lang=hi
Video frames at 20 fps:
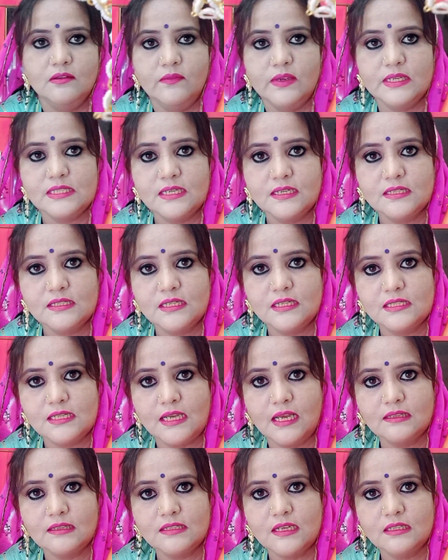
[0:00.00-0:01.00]
वैसे इसके
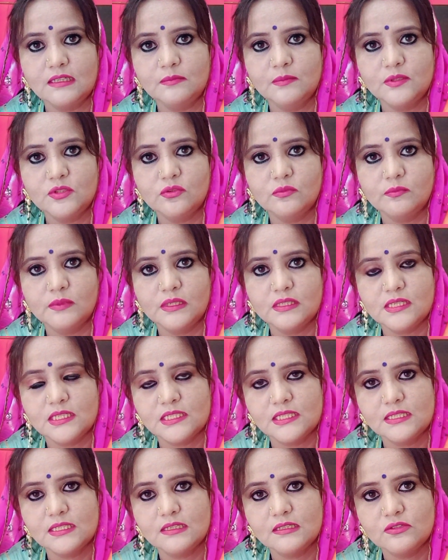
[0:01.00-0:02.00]
साथ साथ में जो मैं
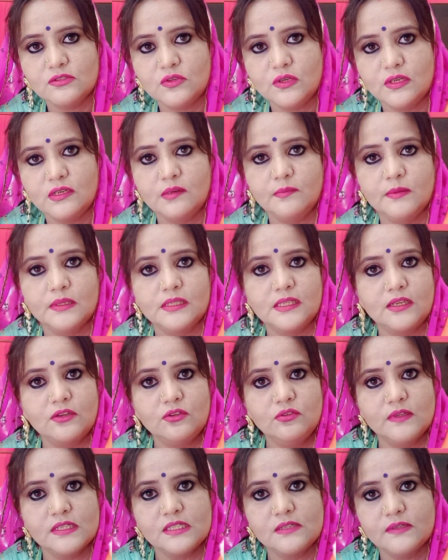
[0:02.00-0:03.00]
जैसे जैसे ज्वेलरी बता रही
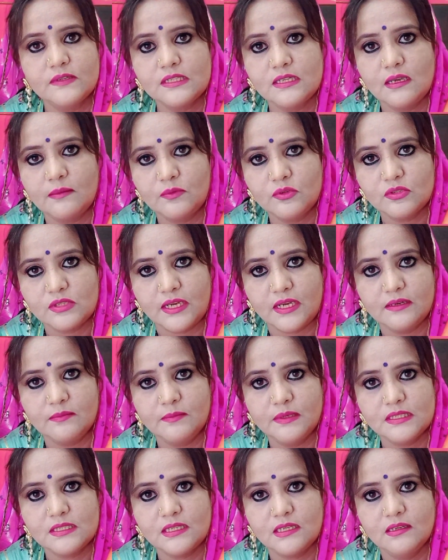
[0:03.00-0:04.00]
हूँ वैसे वैसे आपको साइड में
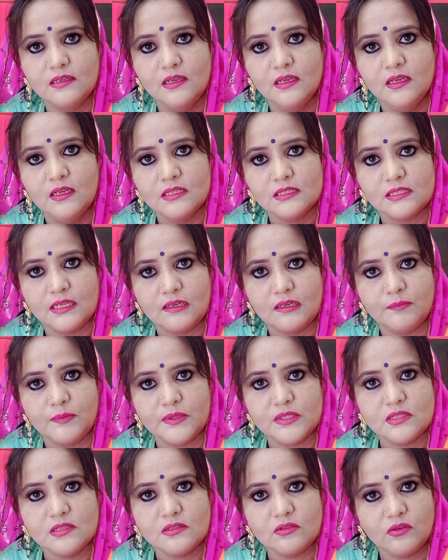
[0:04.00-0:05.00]
इसकी सारी
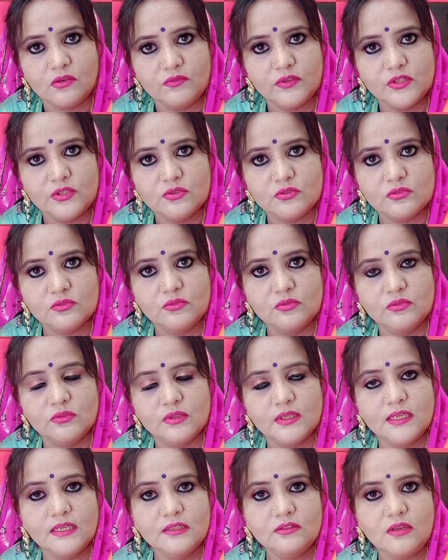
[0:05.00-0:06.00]
पिक्चर और वीडियो शो हो
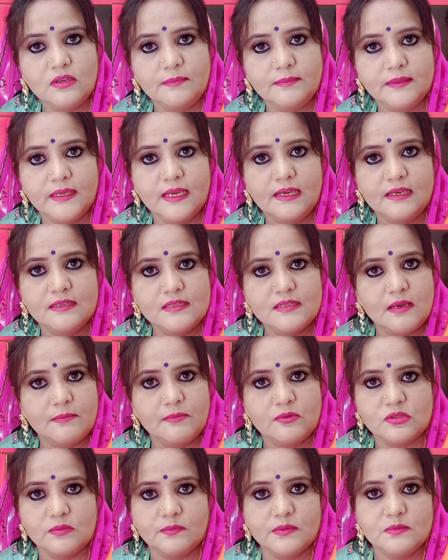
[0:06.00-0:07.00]
रही है तो आप देख लीजिए आपको
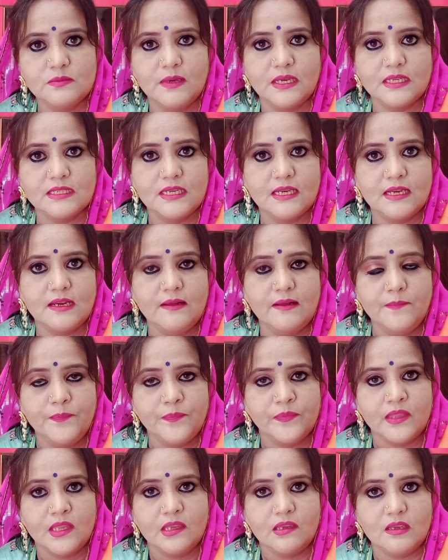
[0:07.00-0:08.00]
समझ में आ जाएगा
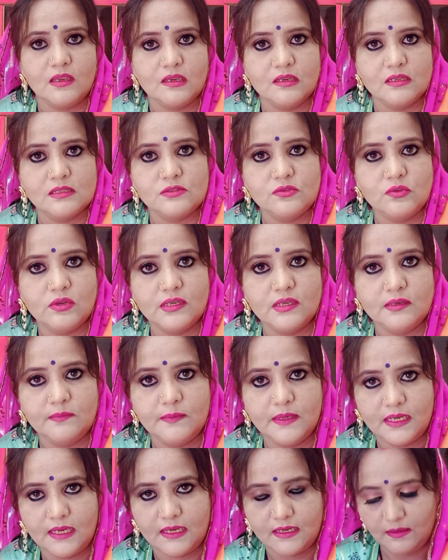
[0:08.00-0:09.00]
कि इस ज्वेलरी में
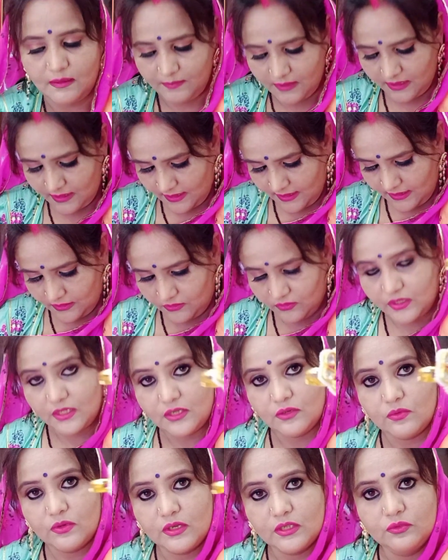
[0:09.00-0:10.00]
क्या क्या मिल रहा है तो ये
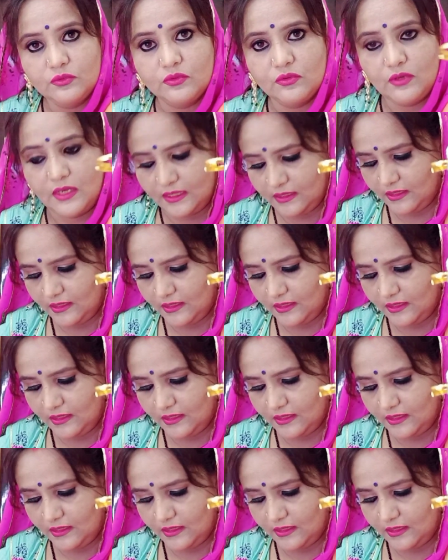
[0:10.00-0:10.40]
हो गए दोनों हाथ